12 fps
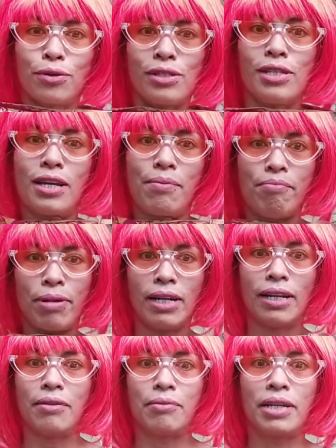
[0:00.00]
terus
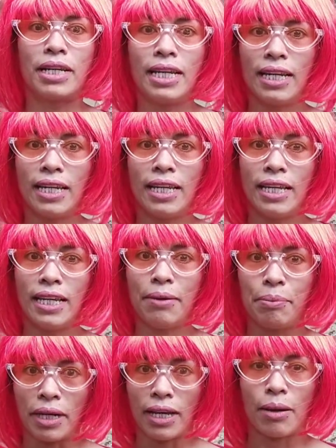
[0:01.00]
dikembenin
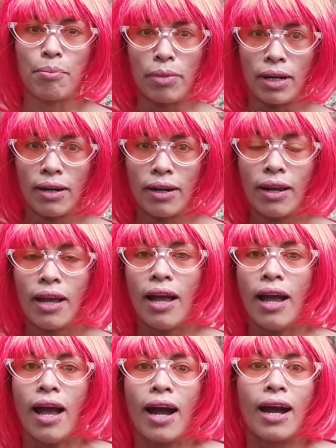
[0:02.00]
begini pakai kemben
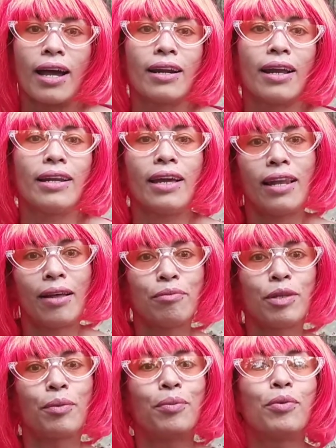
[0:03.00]
karena ini
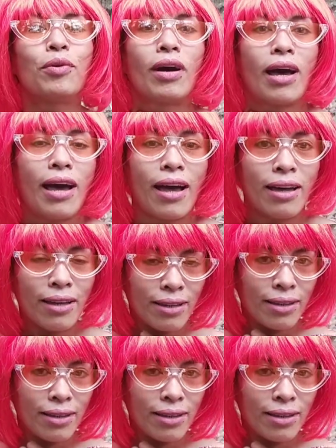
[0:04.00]
alam terbuka